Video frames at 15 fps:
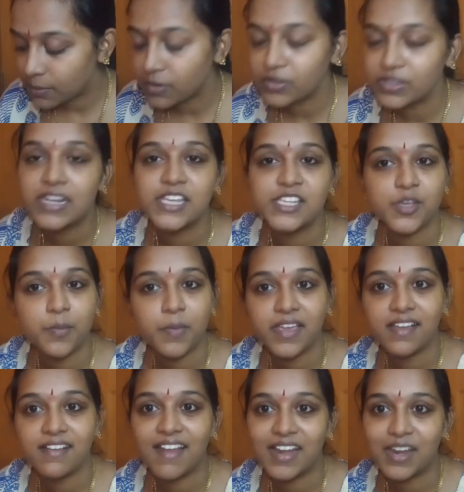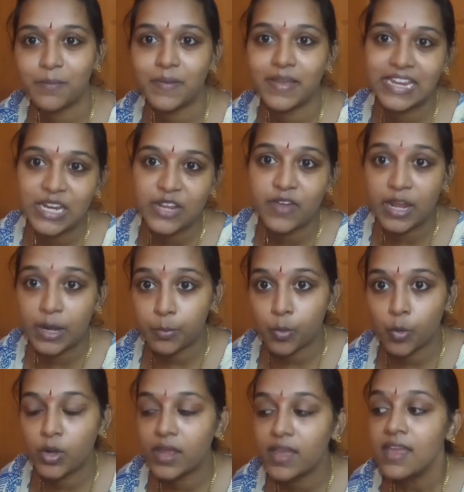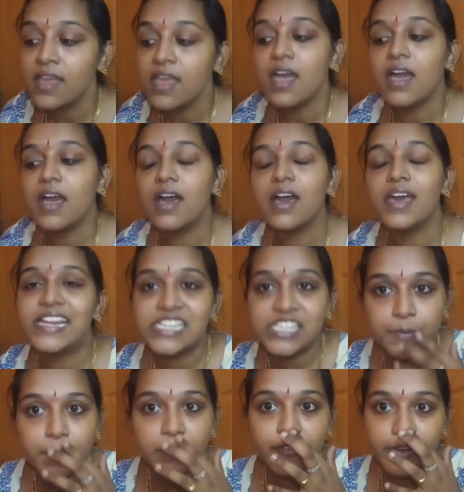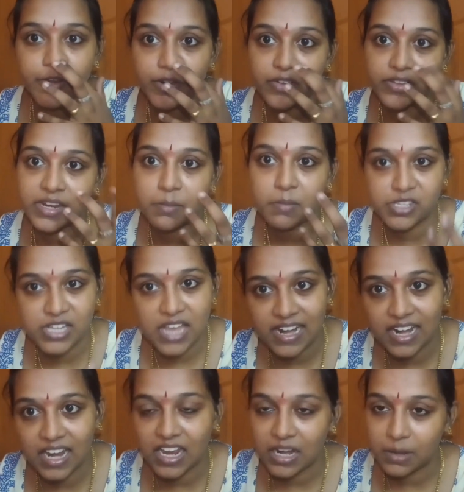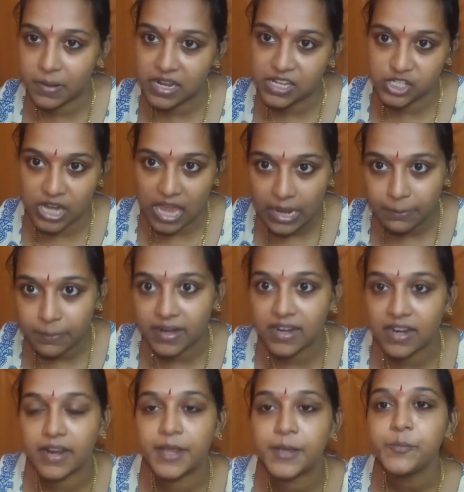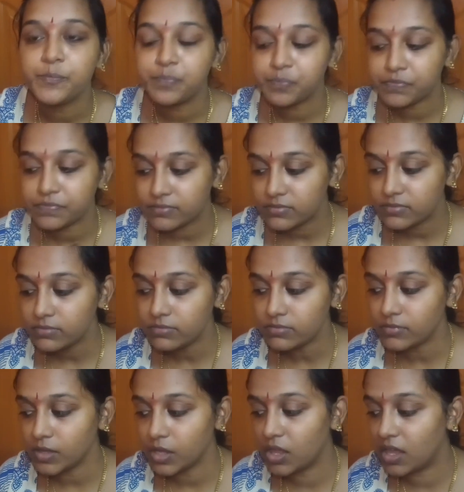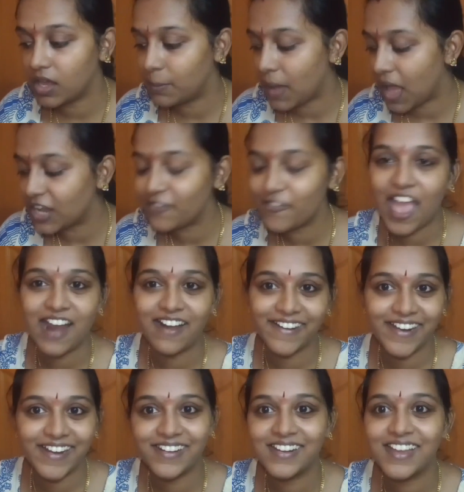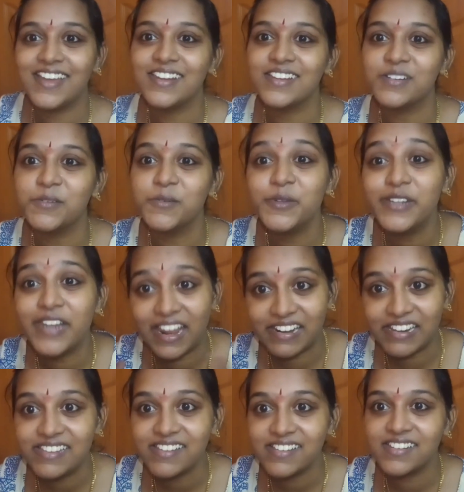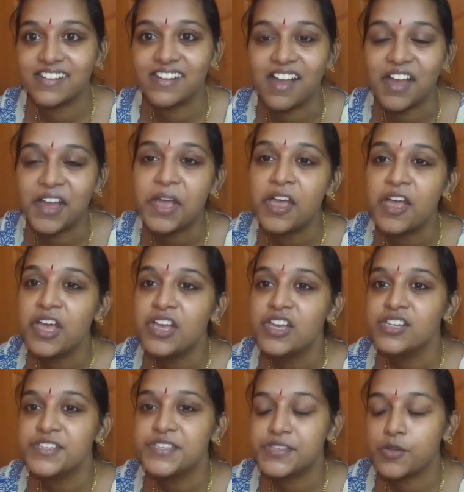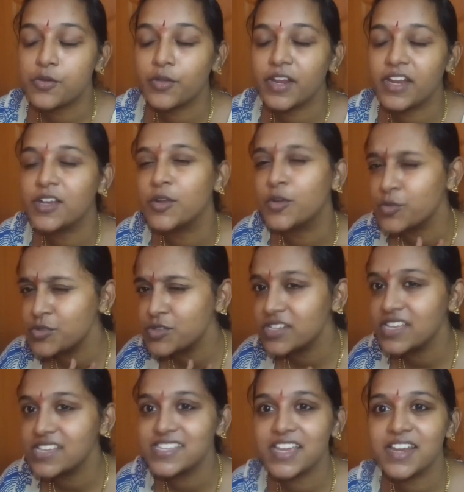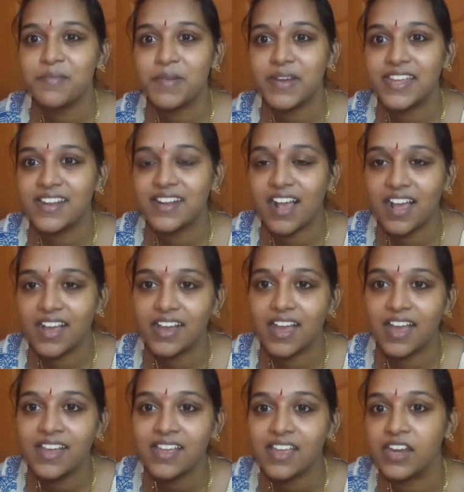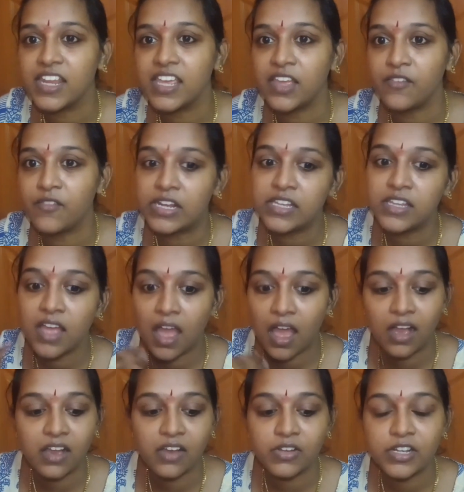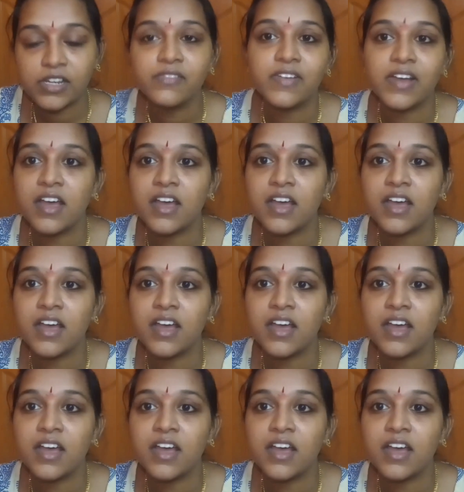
வந்து ரெசிபிக்கு கண்டிப்பாக இனி வரப்போகிற ரெசிபி வீடியோவில் வந்து நம்ம சேனலில் கண்டிப்பாக நான் ஷேர் பண்ணுறேன் பார்க்கவே அழகழகாக இருக்கு இன்னும் நிறைய இருக்கான் ஸோ எனக்கு கொஞ்சம் தான் சென்ட் பண்ணியிருக்காங்க நீ வந்து அங்கே வந்து வா